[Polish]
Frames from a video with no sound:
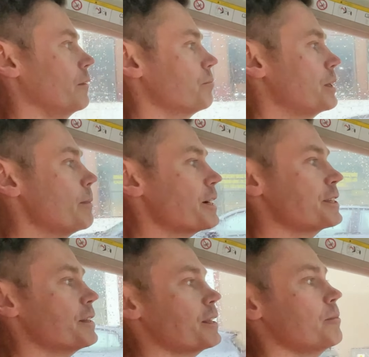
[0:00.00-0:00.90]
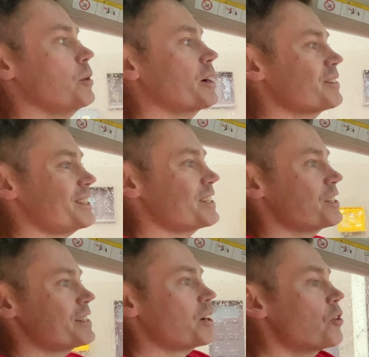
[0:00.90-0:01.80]
Tym akcentem mogę w
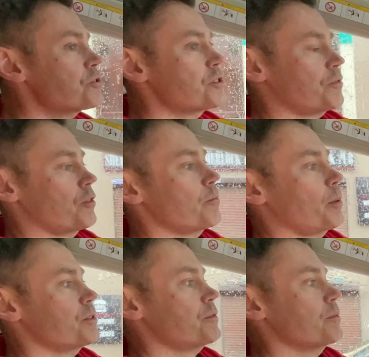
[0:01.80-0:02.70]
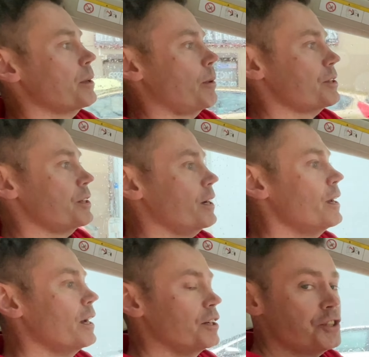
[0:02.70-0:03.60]
zasadzie zakończyć swoją wypowiedź w tym temacie.
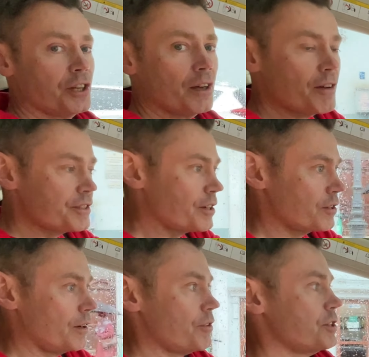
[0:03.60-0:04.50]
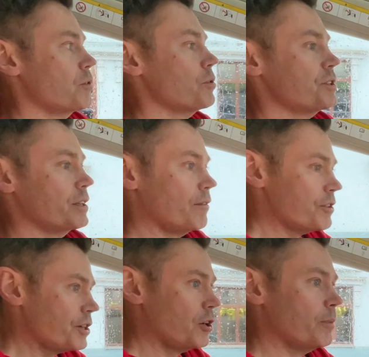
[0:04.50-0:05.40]
Liczę na, wasze na Wasze głosy i na
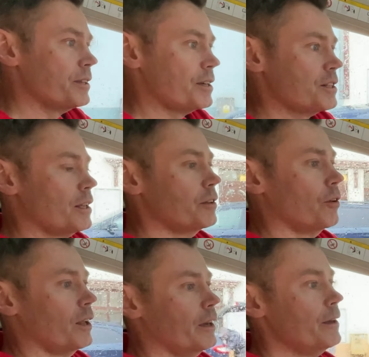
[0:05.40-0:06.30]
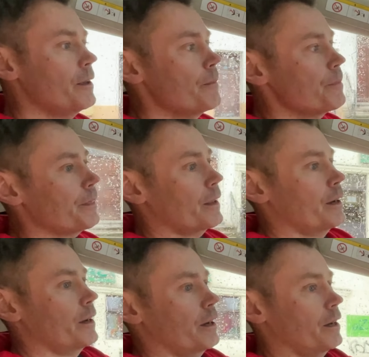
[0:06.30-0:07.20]
Wasze komentarze na dole.
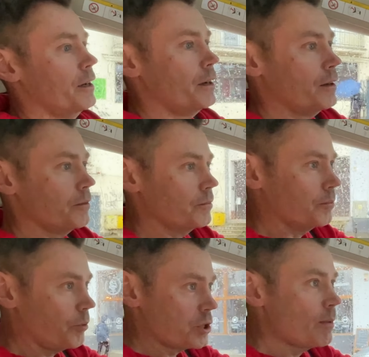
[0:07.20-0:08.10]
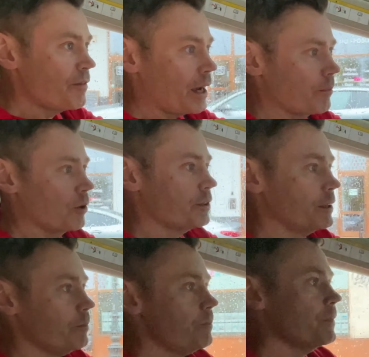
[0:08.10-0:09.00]
E, porozmawiajmy o
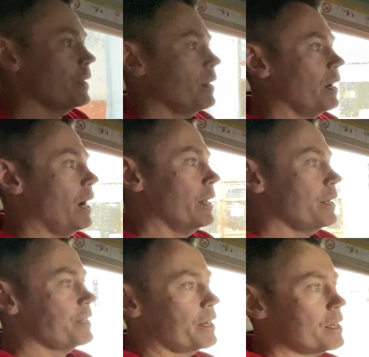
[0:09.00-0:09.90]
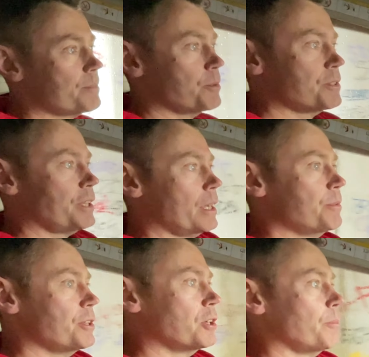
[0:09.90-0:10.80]
tym. A na teraz pozostaje
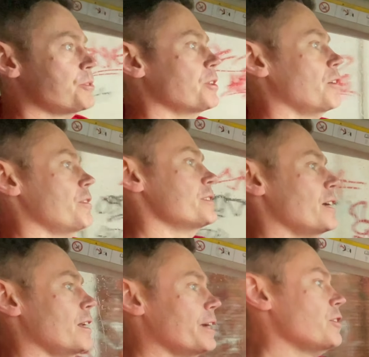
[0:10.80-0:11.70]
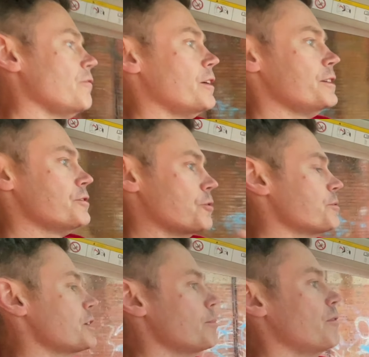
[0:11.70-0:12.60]
mi tylko podziękować za lajkowanie,
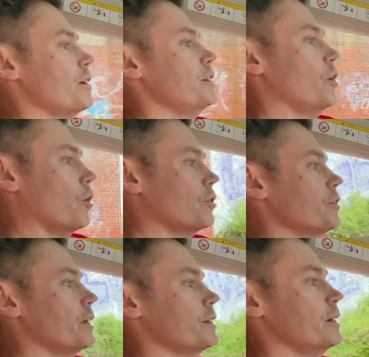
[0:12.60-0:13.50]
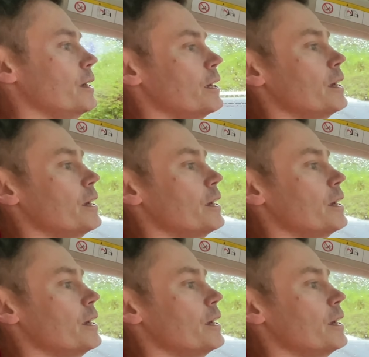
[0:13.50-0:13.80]
subskrybowanie, oglądanie